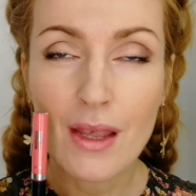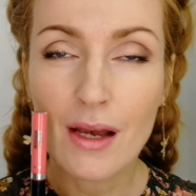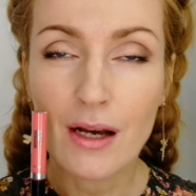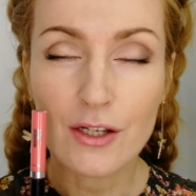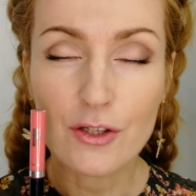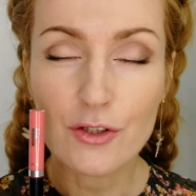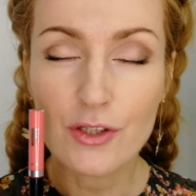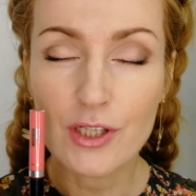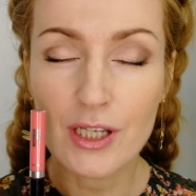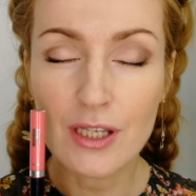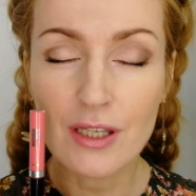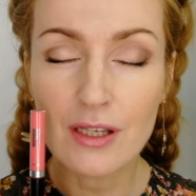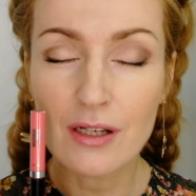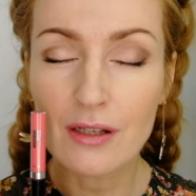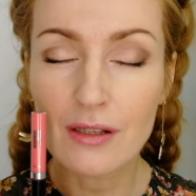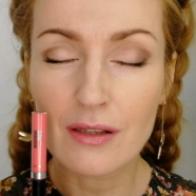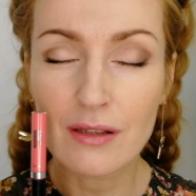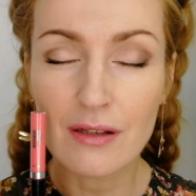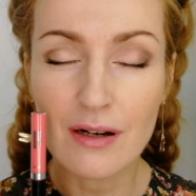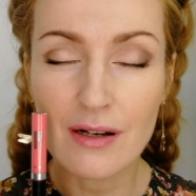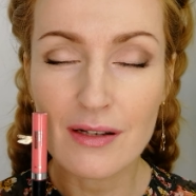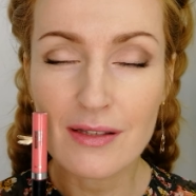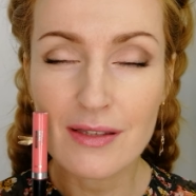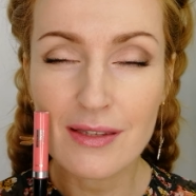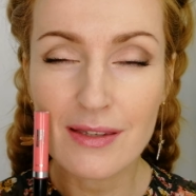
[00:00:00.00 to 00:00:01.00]
ощущения
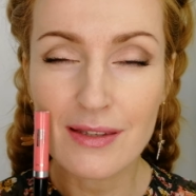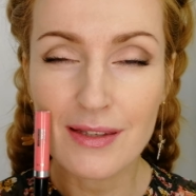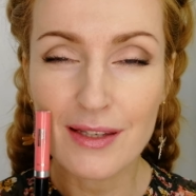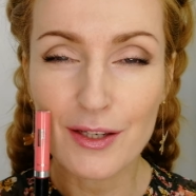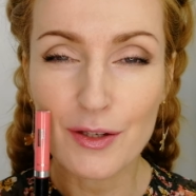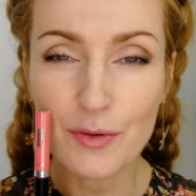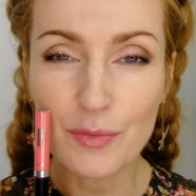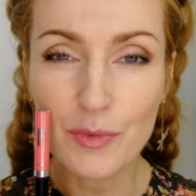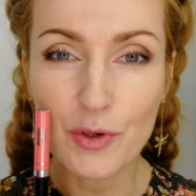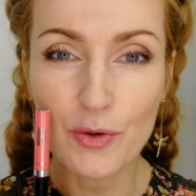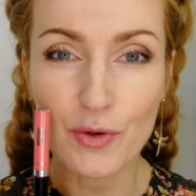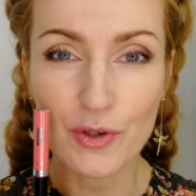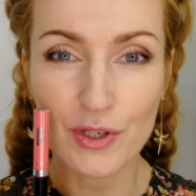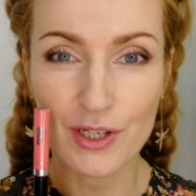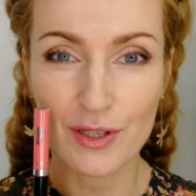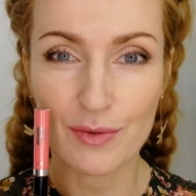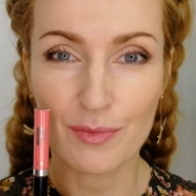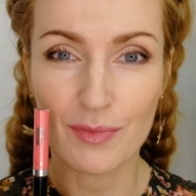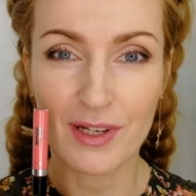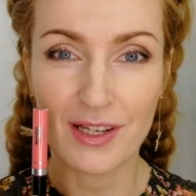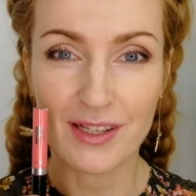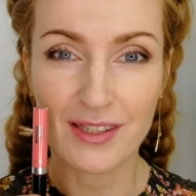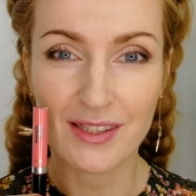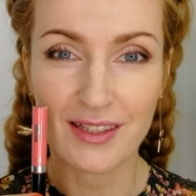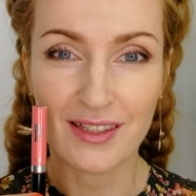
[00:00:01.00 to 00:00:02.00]
классные мне очень
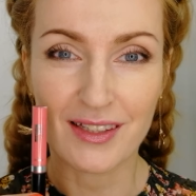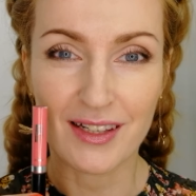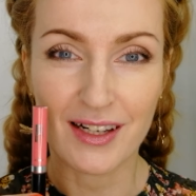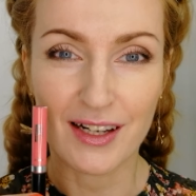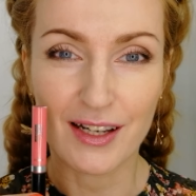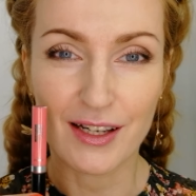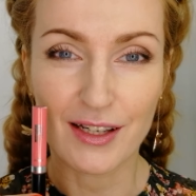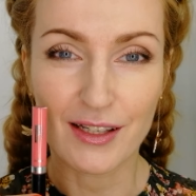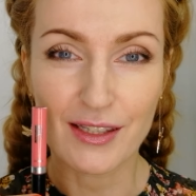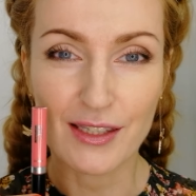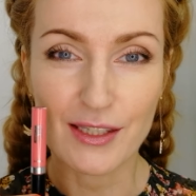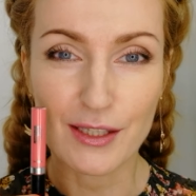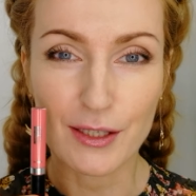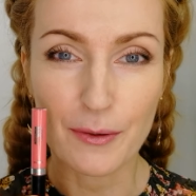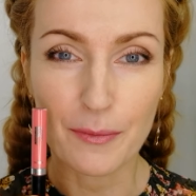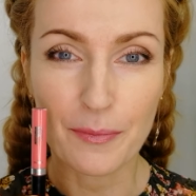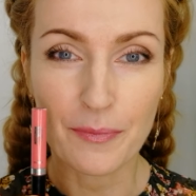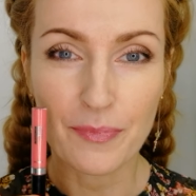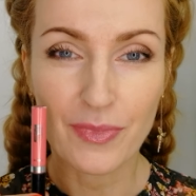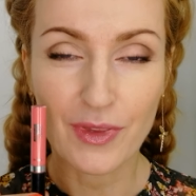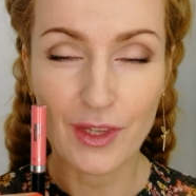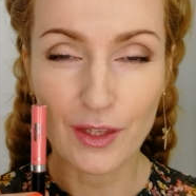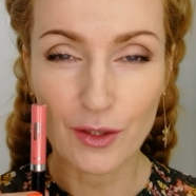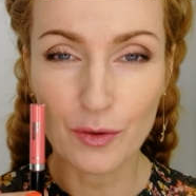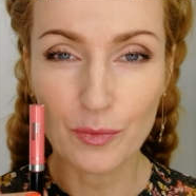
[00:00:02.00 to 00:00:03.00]
блеск нравится
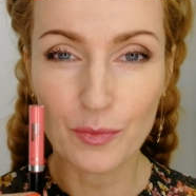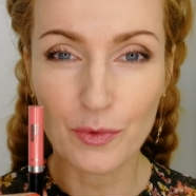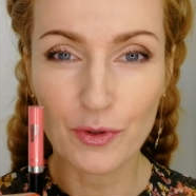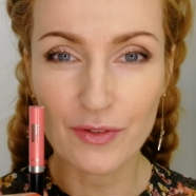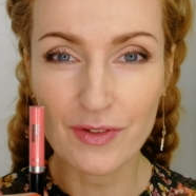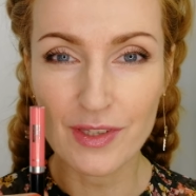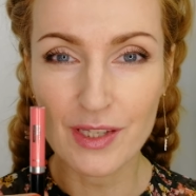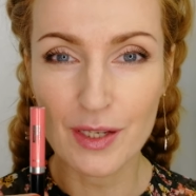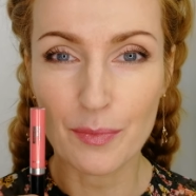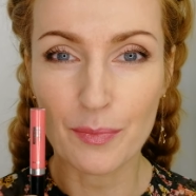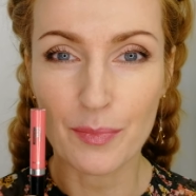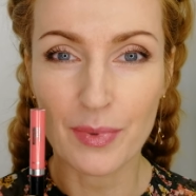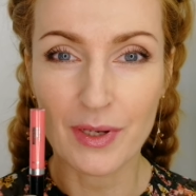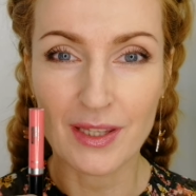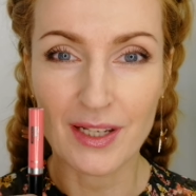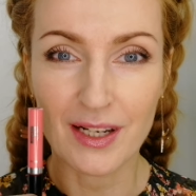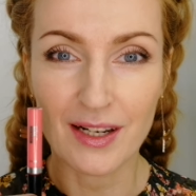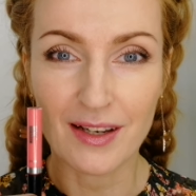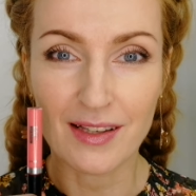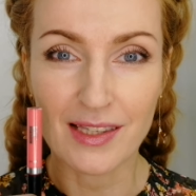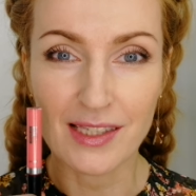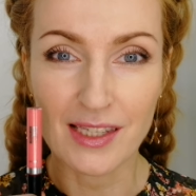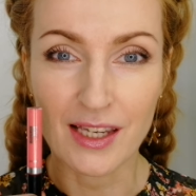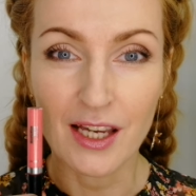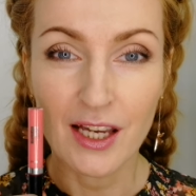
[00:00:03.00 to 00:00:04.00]
я думаю он всем
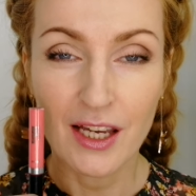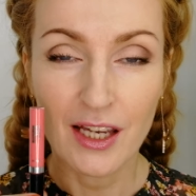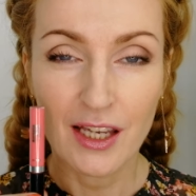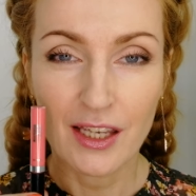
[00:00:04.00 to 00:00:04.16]
понравится